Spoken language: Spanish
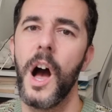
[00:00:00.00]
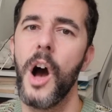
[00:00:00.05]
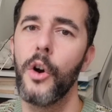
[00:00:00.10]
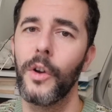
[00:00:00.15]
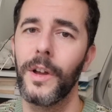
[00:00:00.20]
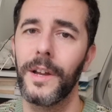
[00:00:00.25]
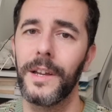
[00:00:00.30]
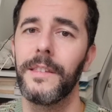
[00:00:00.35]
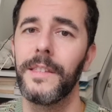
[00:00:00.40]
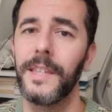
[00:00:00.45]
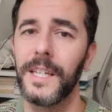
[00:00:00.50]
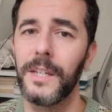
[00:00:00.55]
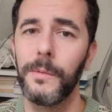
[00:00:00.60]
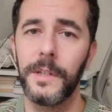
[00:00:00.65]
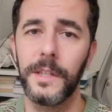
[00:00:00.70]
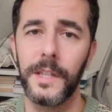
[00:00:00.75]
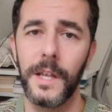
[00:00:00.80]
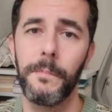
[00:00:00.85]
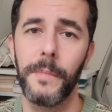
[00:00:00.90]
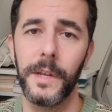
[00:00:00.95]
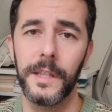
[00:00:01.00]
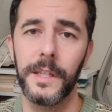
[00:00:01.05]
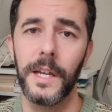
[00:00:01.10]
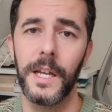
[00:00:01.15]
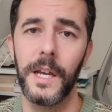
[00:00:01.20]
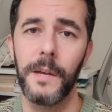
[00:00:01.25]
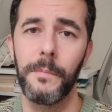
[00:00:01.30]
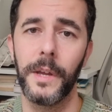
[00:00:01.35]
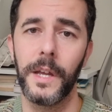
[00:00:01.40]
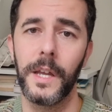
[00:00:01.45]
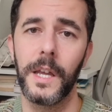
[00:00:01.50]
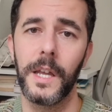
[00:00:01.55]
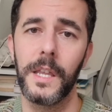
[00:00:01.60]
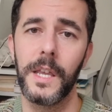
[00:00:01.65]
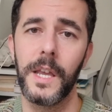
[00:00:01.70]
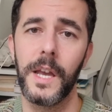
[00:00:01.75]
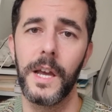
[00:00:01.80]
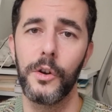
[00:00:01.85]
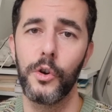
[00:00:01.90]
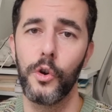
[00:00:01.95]
Aunque quizás vista en pantalla
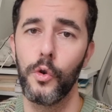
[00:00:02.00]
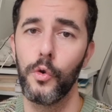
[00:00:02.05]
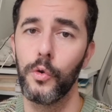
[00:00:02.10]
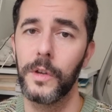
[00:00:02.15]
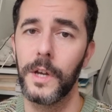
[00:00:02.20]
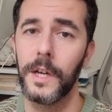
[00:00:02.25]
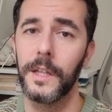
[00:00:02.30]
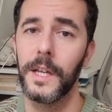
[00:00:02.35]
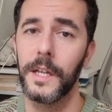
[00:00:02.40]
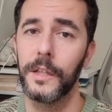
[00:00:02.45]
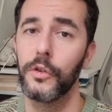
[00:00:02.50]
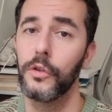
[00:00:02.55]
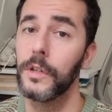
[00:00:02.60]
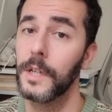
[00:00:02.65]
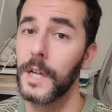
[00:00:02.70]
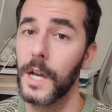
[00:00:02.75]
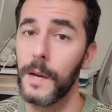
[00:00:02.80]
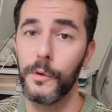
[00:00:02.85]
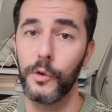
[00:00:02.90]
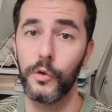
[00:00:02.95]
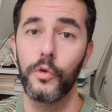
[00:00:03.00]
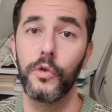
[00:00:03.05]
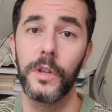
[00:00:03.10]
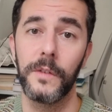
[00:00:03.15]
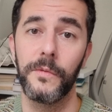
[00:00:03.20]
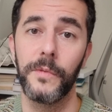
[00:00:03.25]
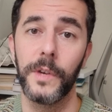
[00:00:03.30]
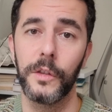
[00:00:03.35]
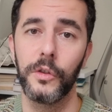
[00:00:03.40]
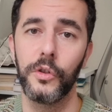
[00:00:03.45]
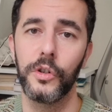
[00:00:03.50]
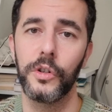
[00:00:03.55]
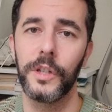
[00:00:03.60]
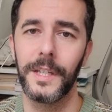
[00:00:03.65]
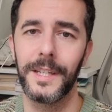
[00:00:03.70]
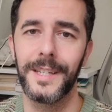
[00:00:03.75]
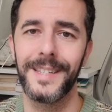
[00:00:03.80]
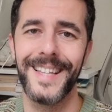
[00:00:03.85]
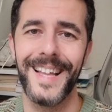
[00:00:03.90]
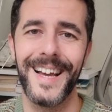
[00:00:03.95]
pequeña no luzca tanto y en cambio sus defectos
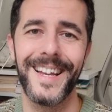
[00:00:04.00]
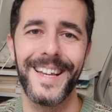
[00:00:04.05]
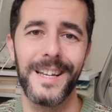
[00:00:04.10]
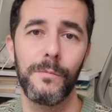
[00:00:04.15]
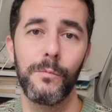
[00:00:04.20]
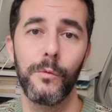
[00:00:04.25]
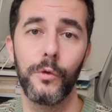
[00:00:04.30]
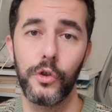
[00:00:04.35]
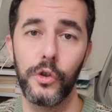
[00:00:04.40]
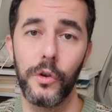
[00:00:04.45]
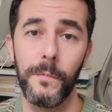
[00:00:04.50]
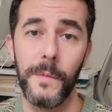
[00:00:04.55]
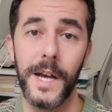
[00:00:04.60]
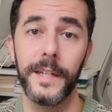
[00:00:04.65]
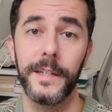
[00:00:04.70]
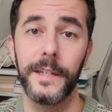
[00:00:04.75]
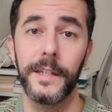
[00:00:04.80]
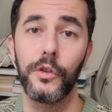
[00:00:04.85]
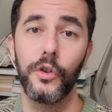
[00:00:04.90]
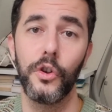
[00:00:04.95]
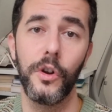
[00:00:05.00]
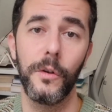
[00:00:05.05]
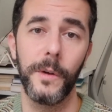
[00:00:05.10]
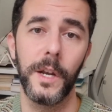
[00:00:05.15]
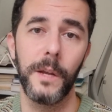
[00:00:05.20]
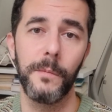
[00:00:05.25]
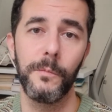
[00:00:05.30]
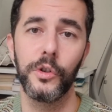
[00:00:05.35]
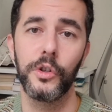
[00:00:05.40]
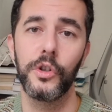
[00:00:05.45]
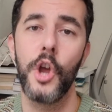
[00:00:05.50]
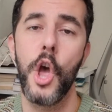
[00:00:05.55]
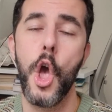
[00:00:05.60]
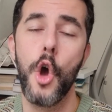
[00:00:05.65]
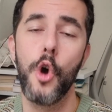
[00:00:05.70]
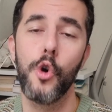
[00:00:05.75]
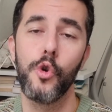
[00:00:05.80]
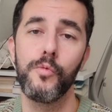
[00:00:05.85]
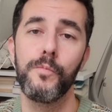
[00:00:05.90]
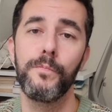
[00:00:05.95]
destaquen mucho más. Esto lo veremos
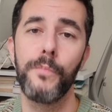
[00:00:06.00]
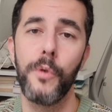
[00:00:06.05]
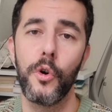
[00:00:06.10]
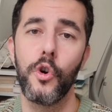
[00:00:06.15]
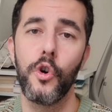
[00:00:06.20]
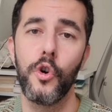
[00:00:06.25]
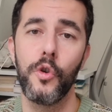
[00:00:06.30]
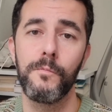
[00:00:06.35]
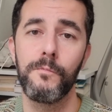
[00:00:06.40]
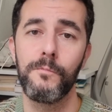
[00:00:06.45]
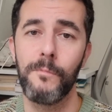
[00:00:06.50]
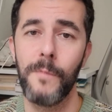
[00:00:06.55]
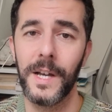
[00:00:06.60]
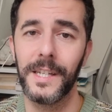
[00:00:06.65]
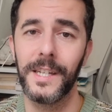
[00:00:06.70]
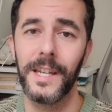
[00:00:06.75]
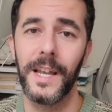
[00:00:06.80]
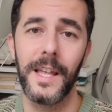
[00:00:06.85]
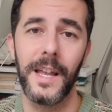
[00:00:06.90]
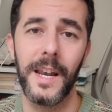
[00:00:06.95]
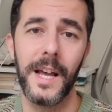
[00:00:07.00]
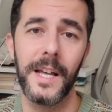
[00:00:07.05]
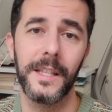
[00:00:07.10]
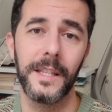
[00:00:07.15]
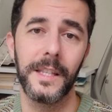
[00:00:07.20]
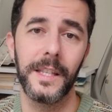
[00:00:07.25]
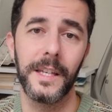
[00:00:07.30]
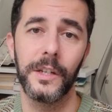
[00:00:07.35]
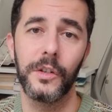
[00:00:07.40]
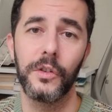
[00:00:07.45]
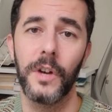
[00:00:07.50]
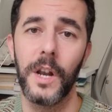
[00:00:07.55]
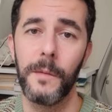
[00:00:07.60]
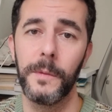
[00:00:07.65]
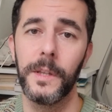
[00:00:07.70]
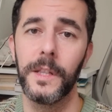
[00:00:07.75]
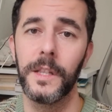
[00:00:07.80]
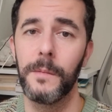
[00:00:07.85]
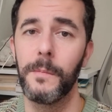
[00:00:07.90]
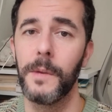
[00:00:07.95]
un poco más adelante.
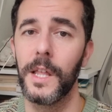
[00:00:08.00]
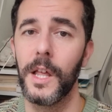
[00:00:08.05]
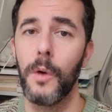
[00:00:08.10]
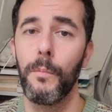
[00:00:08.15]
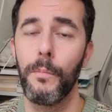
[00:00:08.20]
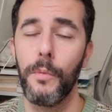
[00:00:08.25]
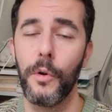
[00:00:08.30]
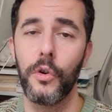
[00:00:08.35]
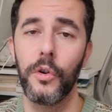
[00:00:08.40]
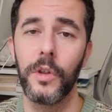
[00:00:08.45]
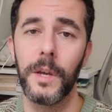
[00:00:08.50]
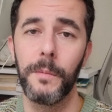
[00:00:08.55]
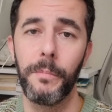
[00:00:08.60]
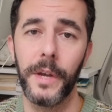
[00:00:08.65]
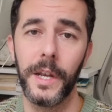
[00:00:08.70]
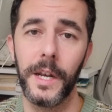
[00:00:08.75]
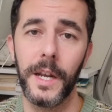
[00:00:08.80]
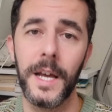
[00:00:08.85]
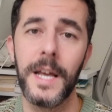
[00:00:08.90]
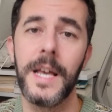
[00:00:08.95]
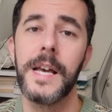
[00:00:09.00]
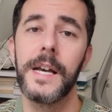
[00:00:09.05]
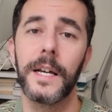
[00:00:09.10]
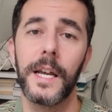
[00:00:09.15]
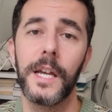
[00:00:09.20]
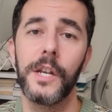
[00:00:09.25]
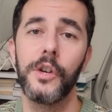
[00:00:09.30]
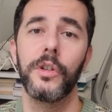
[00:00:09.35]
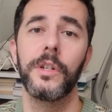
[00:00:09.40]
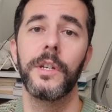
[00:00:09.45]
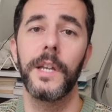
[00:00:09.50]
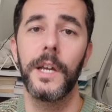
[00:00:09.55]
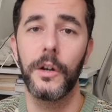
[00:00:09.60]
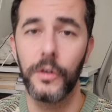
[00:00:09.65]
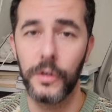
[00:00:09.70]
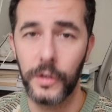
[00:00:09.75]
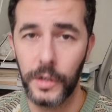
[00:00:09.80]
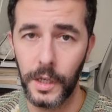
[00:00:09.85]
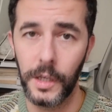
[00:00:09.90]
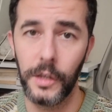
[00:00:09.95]
Solamente me da un poco de pena que no se haya
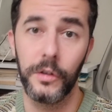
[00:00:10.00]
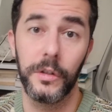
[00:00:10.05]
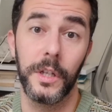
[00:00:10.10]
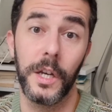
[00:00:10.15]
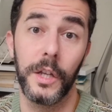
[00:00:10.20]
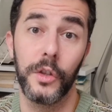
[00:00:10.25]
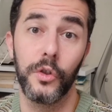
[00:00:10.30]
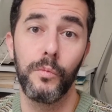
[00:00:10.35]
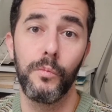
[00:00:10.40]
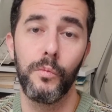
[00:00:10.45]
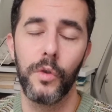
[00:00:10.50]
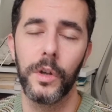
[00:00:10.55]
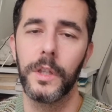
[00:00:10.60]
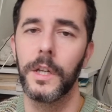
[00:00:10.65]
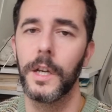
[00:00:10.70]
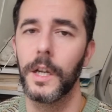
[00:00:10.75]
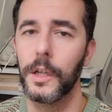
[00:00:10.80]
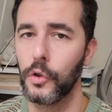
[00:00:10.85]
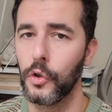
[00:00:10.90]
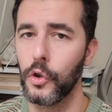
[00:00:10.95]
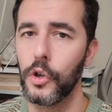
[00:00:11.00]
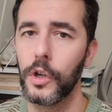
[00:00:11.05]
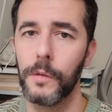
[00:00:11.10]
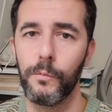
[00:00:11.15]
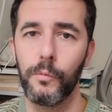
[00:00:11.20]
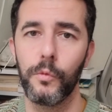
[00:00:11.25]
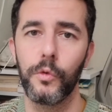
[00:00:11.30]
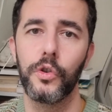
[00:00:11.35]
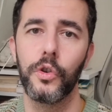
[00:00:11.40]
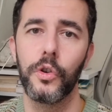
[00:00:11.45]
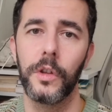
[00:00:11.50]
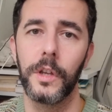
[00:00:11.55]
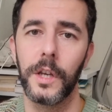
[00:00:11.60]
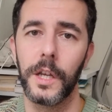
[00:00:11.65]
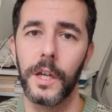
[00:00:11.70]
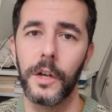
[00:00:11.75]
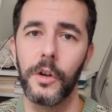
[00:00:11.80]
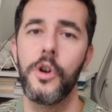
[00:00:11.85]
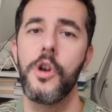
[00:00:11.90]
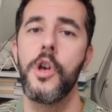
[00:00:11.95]
conseguido, teniendo un buen director y mucho
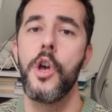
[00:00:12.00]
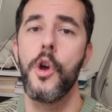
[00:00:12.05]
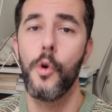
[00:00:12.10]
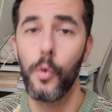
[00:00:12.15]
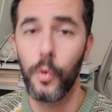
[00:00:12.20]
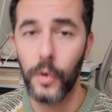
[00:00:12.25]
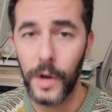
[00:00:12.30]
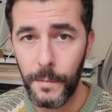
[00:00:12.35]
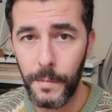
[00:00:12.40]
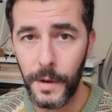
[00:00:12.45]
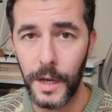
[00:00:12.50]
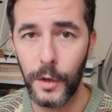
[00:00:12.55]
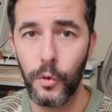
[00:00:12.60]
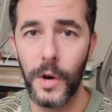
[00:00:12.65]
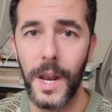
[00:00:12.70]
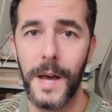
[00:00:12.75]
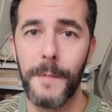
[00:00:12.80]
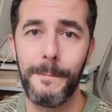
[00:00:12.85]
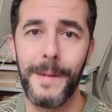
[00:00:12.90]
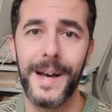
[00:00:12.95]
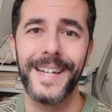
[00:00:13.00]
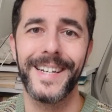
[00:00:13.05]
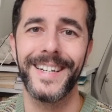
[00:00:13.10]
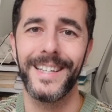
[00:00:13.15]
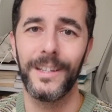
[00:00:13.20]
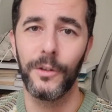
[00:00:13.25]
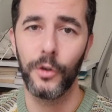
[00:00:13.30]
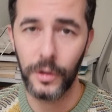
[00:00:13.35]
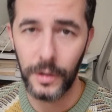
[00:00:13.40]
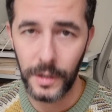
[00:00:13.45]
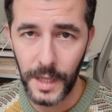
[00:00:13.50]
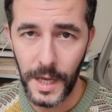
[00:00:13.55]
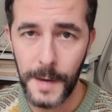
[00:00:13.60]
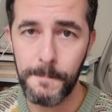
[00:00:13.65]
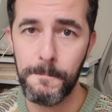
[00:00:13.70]
dinero, una película más redonda,